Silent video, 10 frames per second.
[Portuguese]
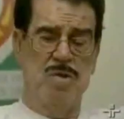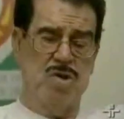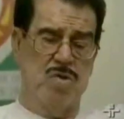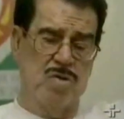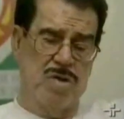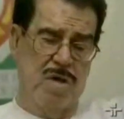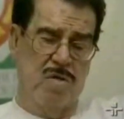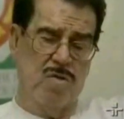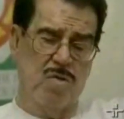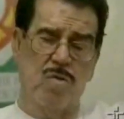amistoso aí
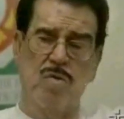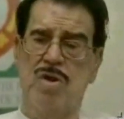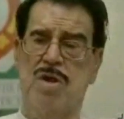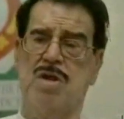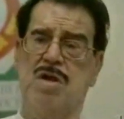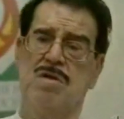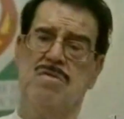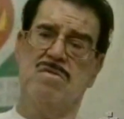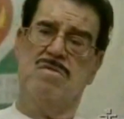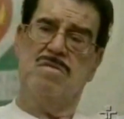contra o Corinthians
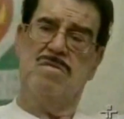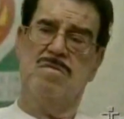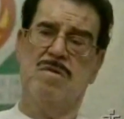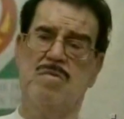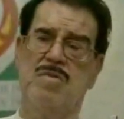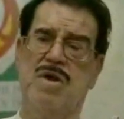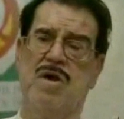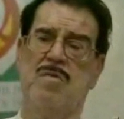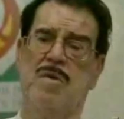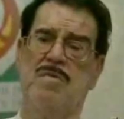e me
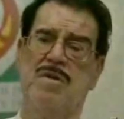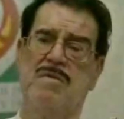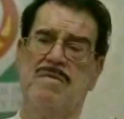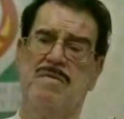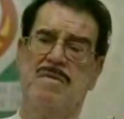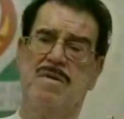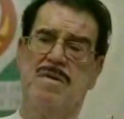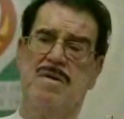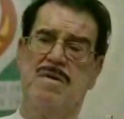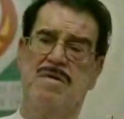puseram para mim
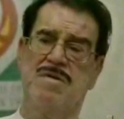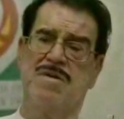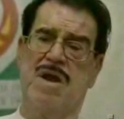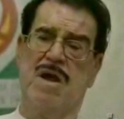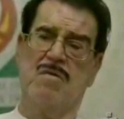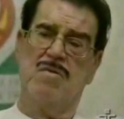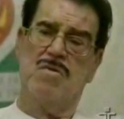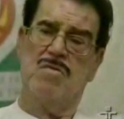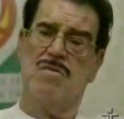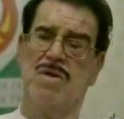estrear
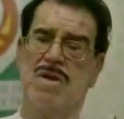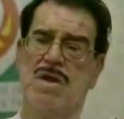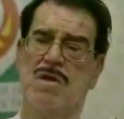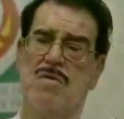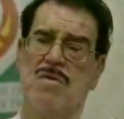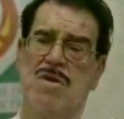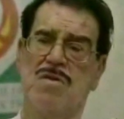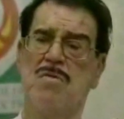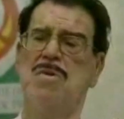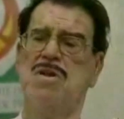contra o Corinthians à
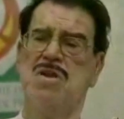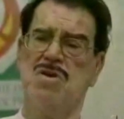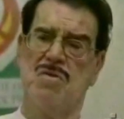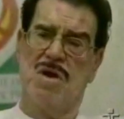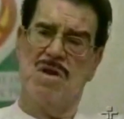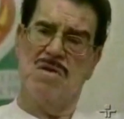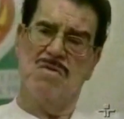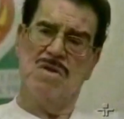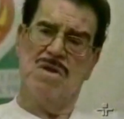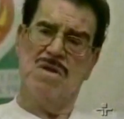noite. E nunca tinha jogado à
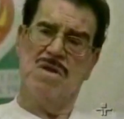noite.